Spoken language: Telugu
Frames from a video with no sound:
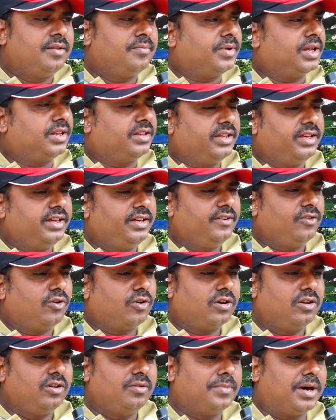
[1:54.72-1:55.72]
ప్రతి
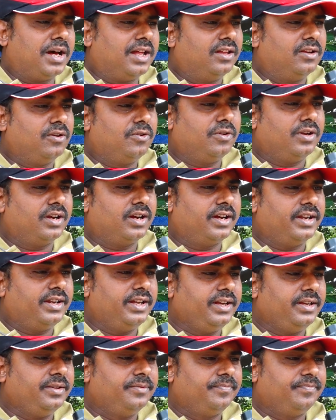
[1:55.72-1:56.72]
ఒక్కళ్ళు బాధలో ఉన్నా
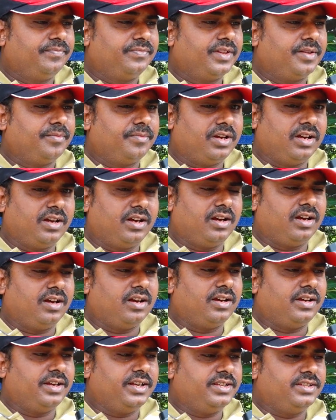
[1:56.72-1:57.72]
కానీ
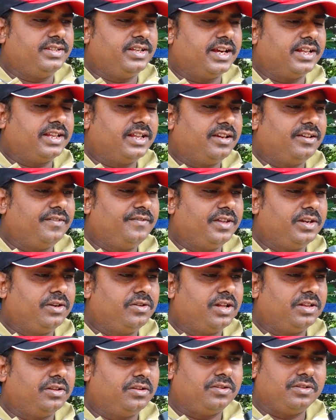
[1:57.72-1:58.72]
ఈ జగదేవి
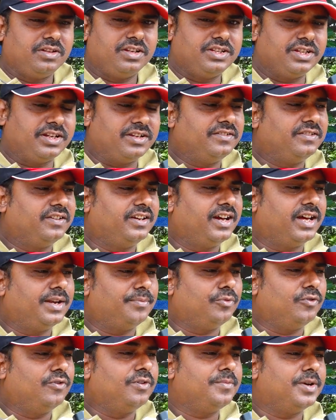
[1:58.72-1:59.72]
వీరుడు అతిలో చిరంజీవి గారి
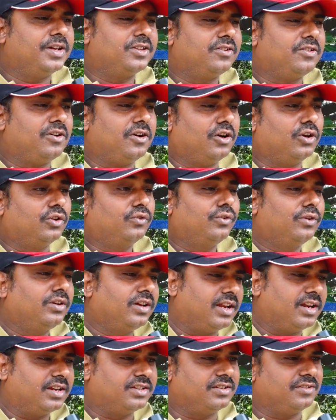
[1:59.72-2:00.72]
మూవీ మాత్రం హౌస్ఫుల్
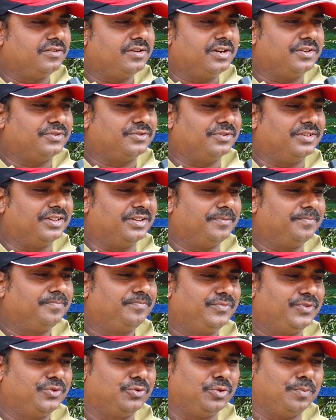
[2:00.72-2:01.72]
కలెక్షన్లో నడుస్తుంది
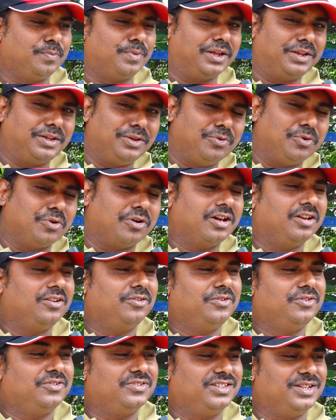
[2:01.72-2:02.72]
సో ప్రతి
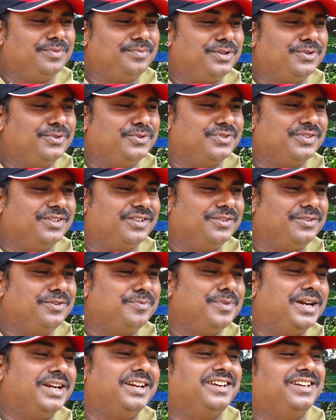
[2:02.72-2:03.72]
ఒక్కళ్ళు సినిమా చూస్తున్నారు
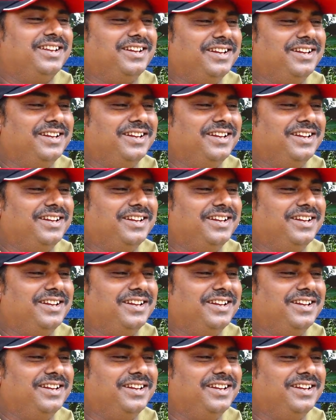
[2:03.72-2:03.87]
బయటికి